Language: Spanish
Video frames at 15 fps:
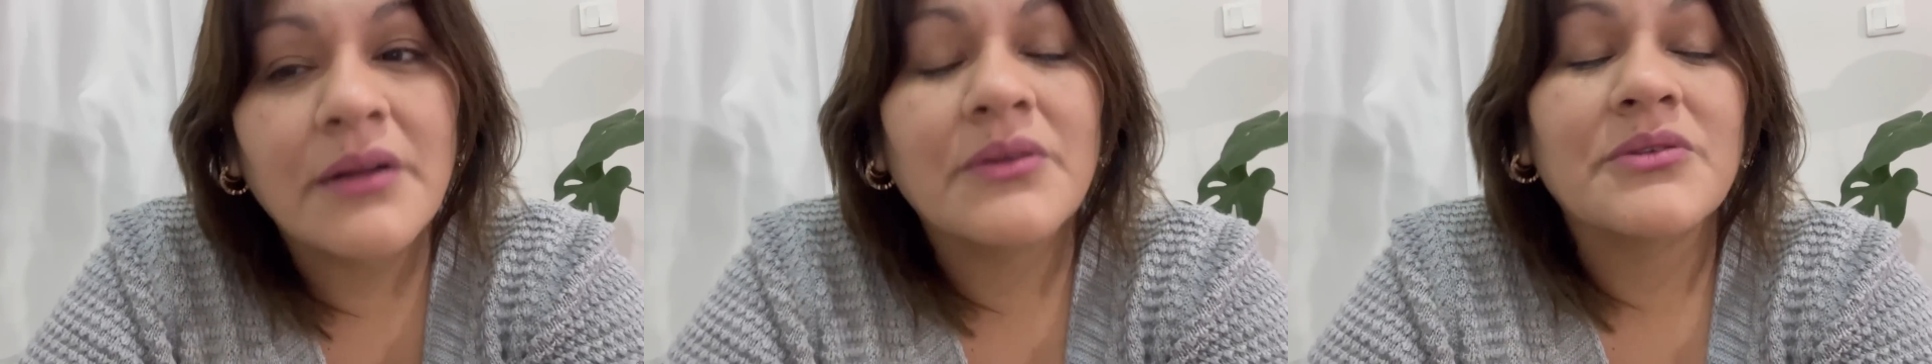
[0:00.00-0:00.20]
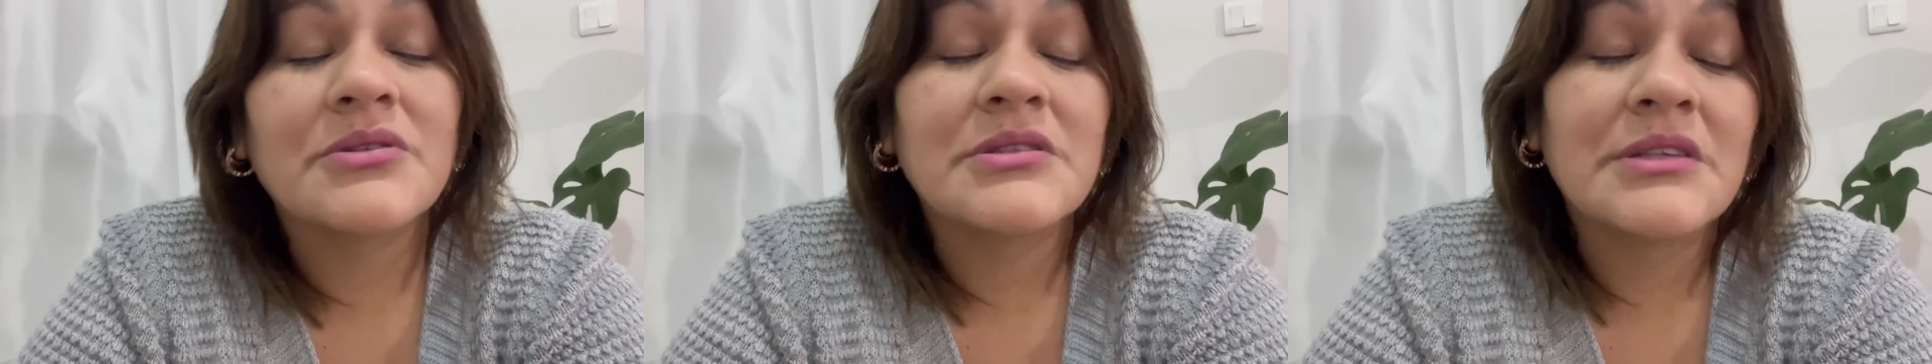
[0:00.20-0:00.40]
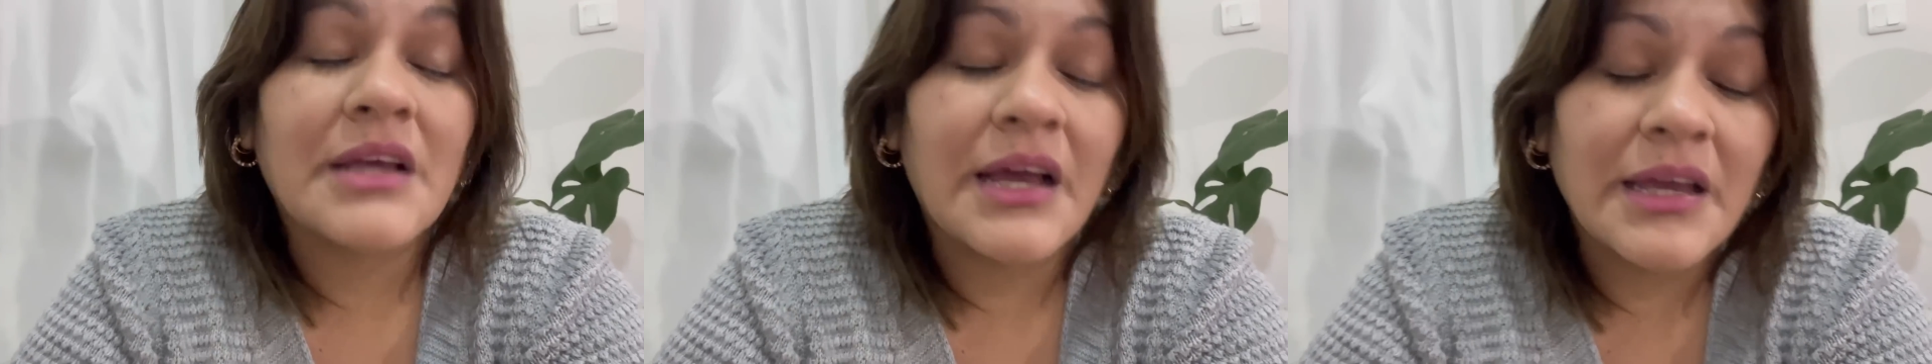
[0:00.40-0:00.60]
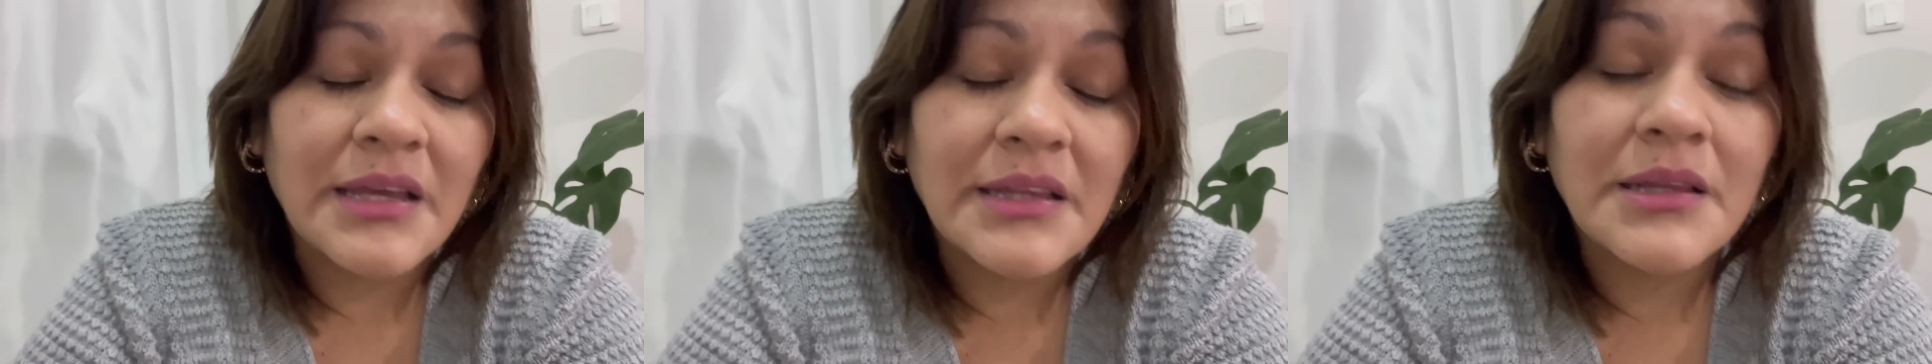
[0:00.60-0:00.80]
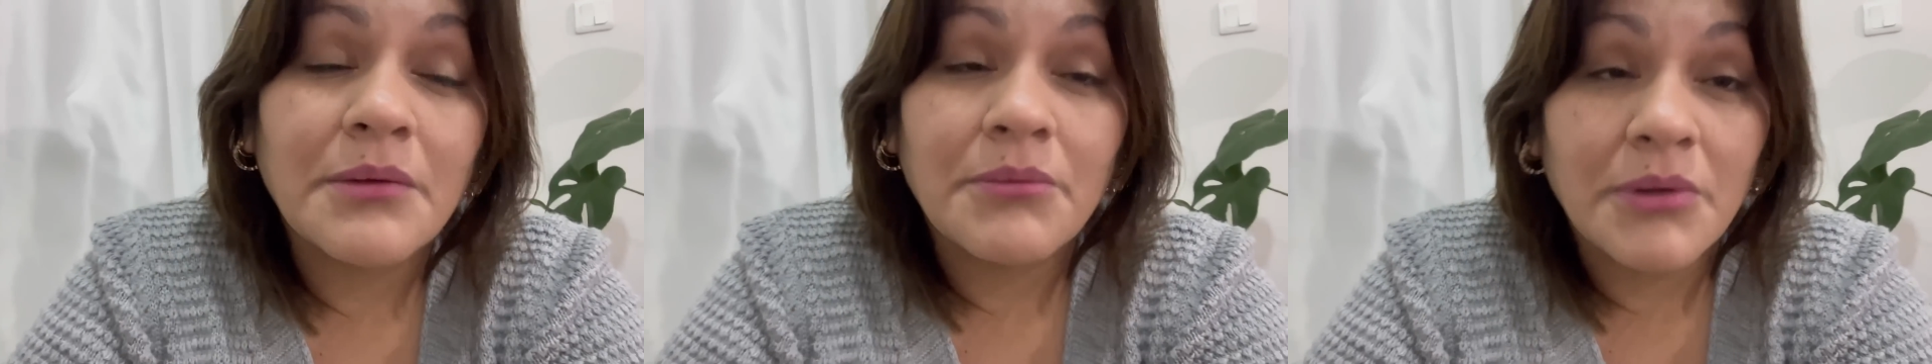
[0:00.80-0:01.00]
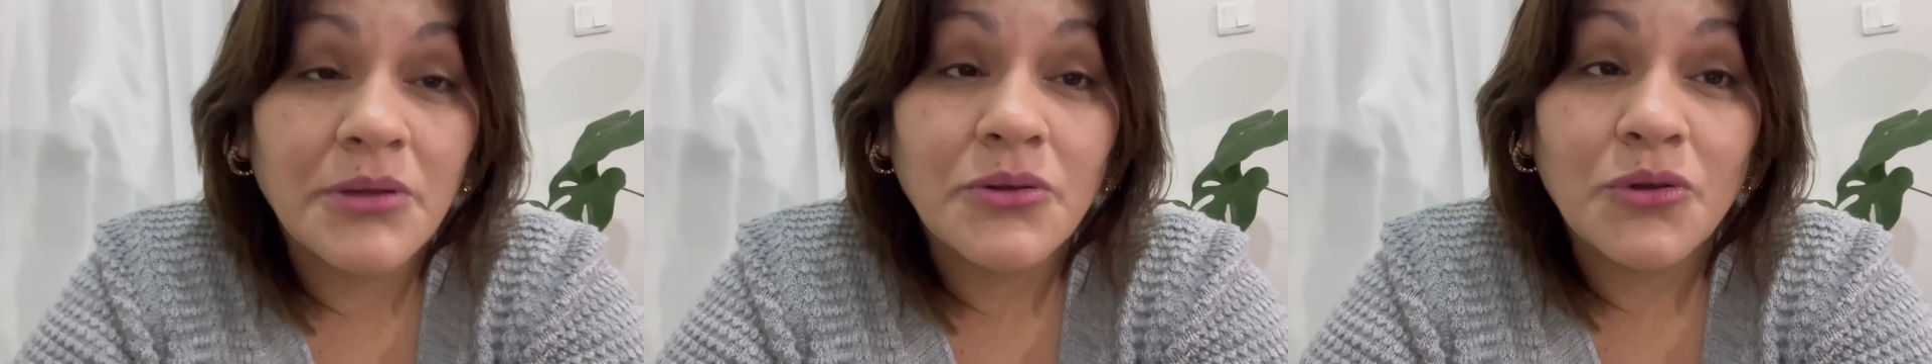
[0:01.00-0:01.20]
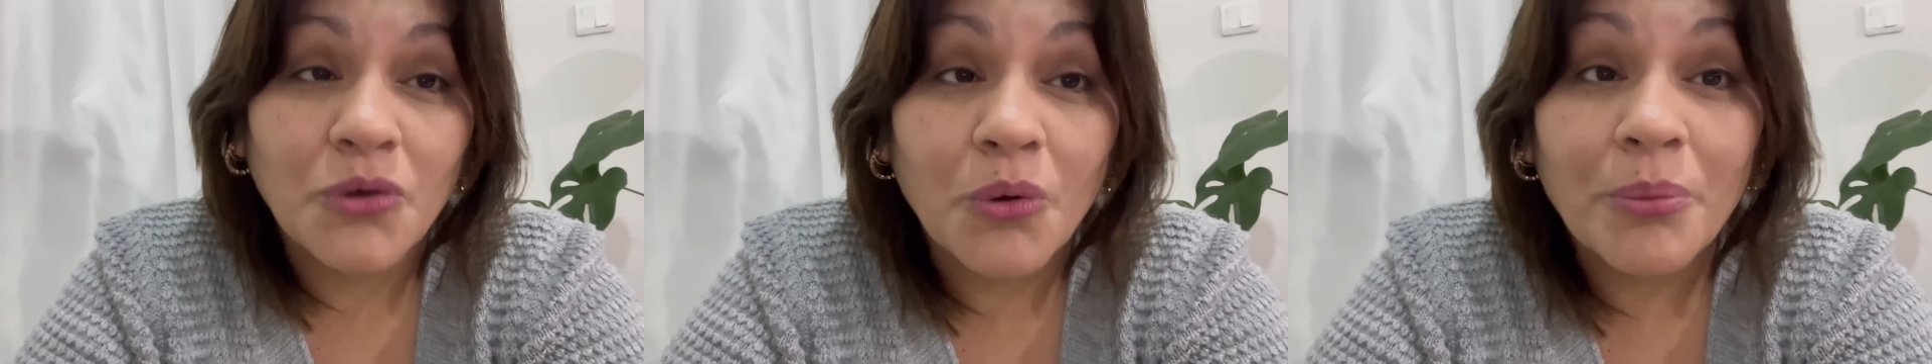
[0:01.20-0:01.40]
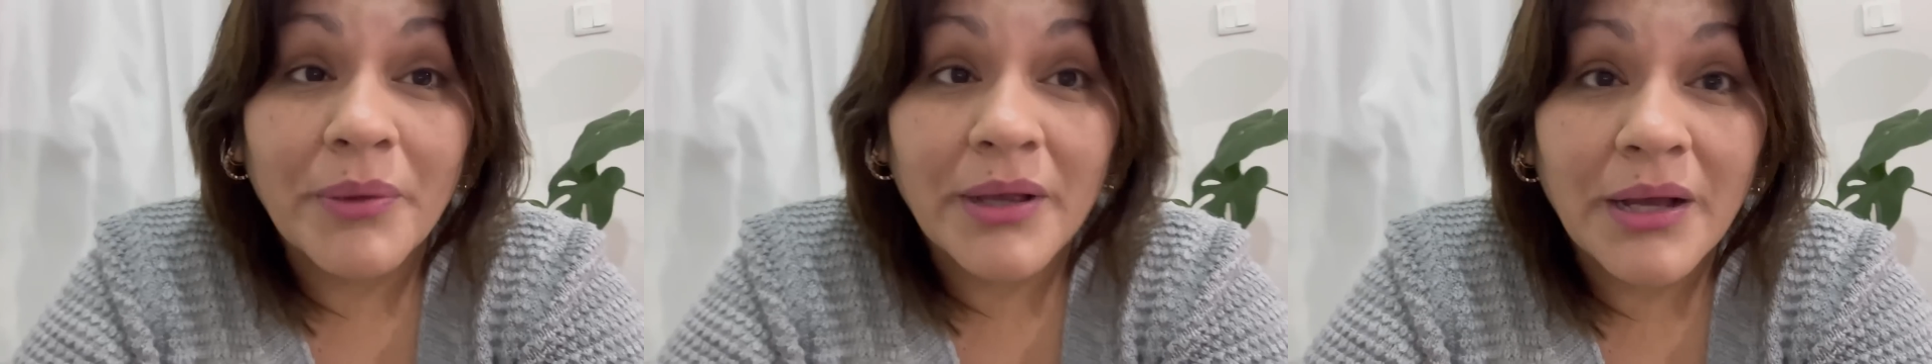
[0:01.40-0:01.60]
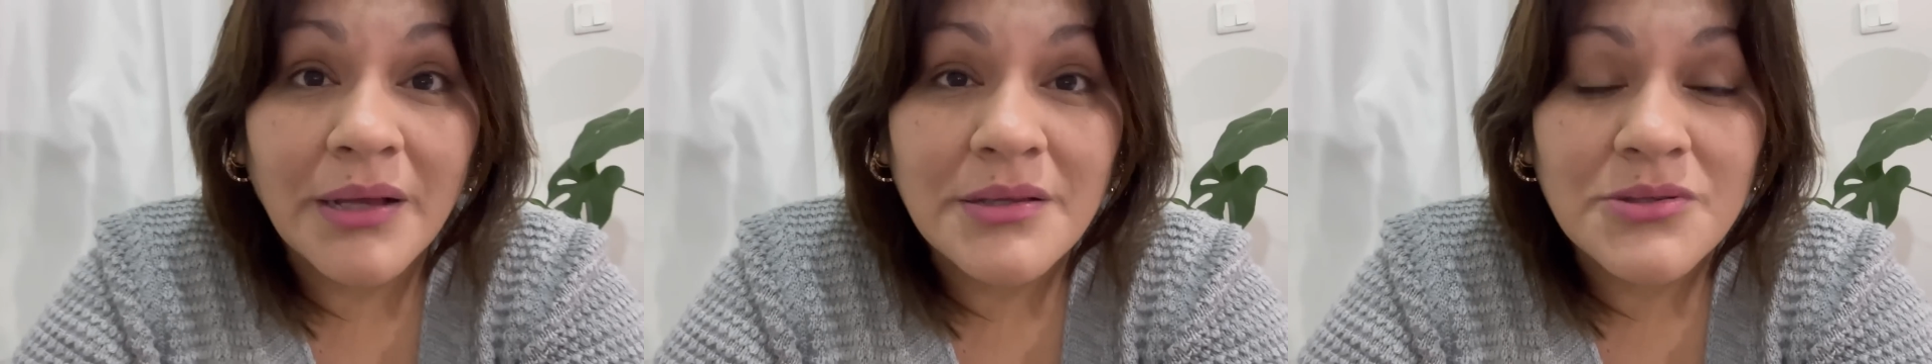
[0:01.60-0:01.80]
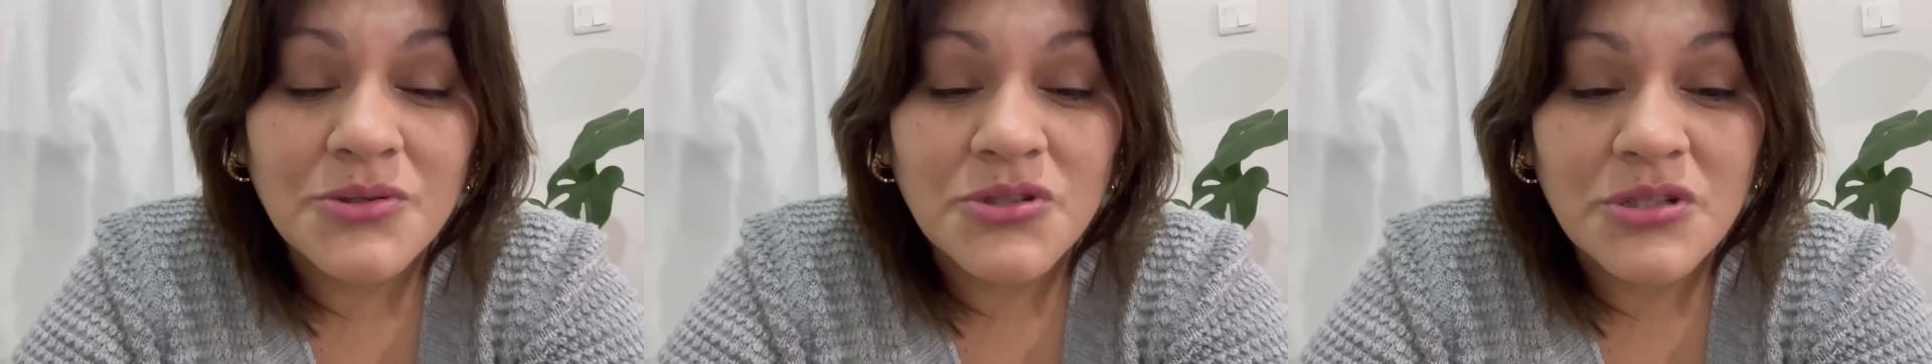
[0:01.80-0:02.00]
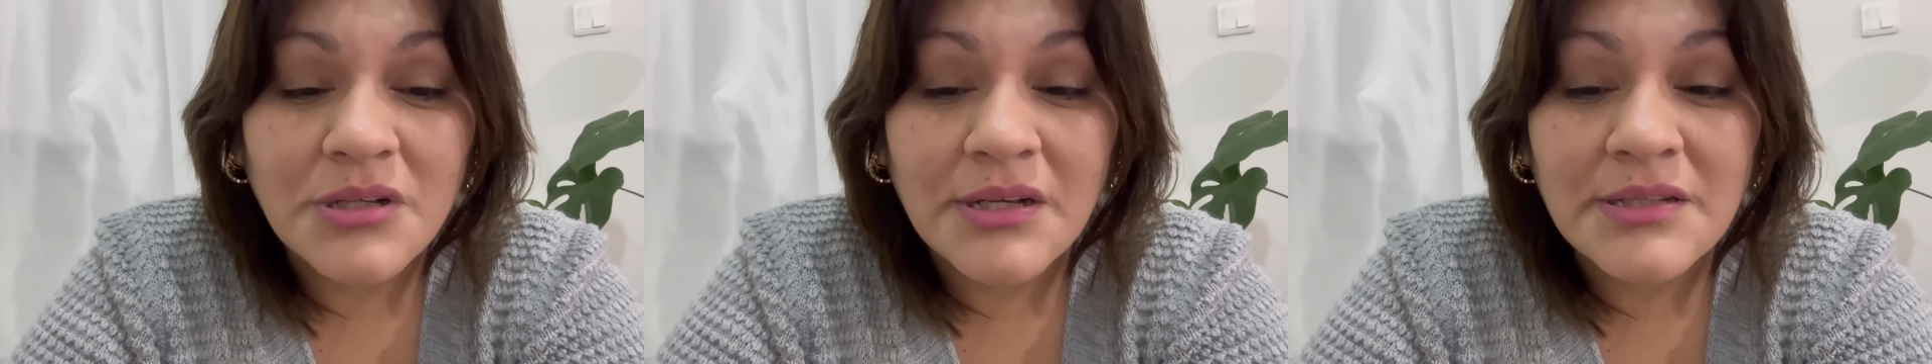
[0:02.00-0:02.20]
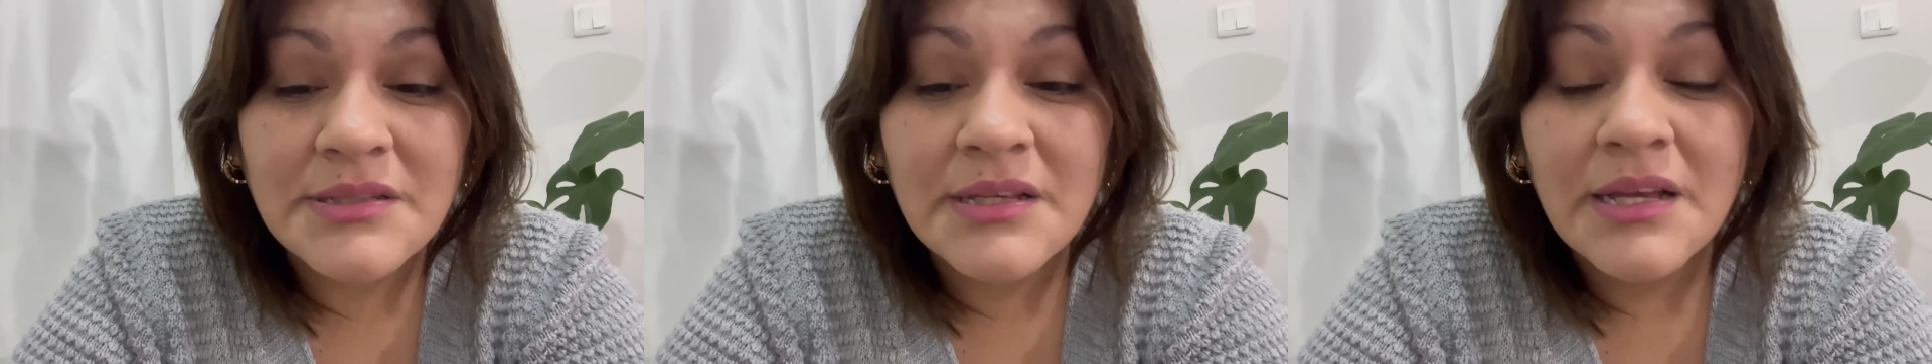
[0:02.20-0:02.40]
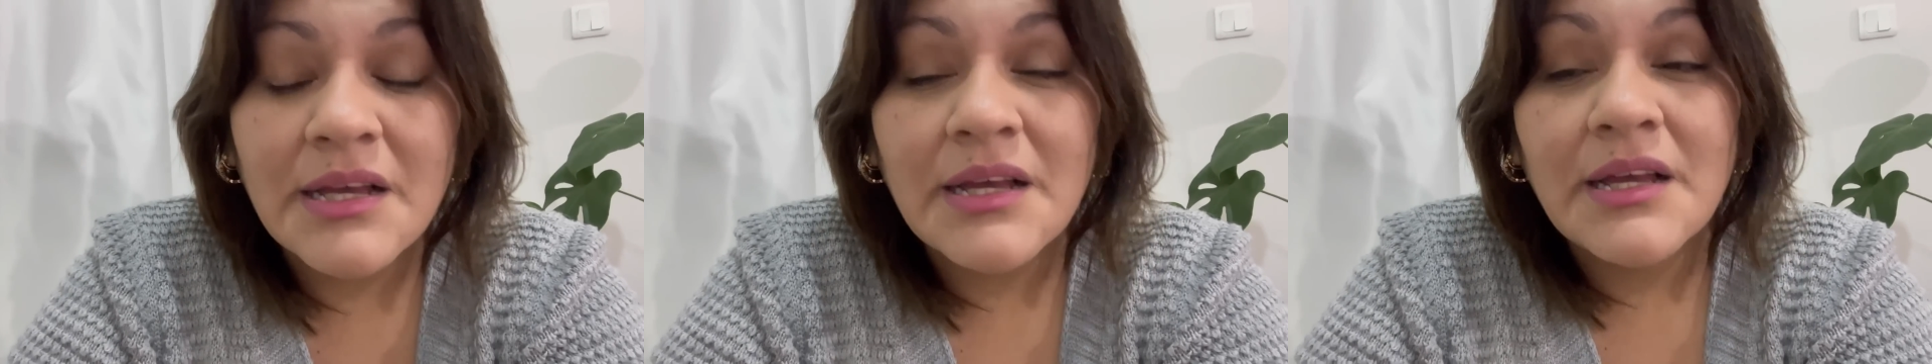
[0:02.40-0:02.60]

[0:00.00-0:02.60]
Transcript: entonces ahí también yo me canso, chicas.